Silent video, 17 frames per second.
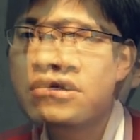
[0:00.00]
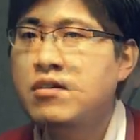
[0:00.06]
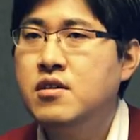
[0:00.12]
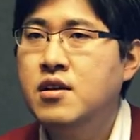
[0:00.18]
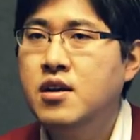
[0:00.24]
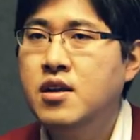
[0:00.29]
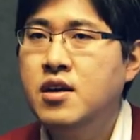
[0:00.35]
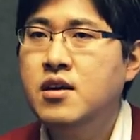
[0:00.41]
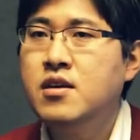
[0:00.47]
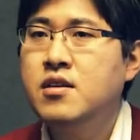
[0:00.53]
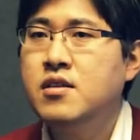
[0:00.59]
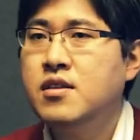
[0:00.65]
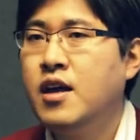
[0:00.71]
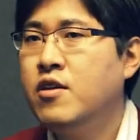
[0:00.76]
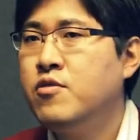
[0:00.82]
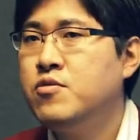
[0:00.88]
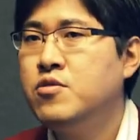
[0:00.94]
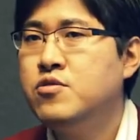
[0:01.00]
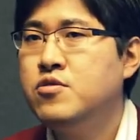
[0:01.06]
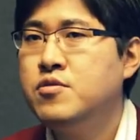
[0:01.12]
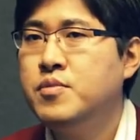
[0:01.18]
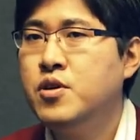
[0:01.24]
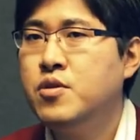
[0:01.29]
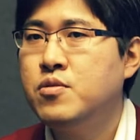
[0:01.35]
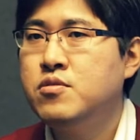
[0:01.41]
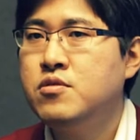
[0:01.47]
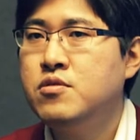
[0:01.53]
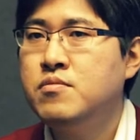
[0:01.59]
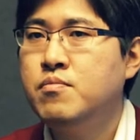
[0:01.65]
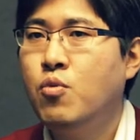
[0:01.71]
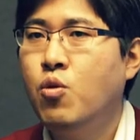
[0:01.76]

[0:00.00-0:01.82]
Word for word: 클릭, 다운로드 비용 등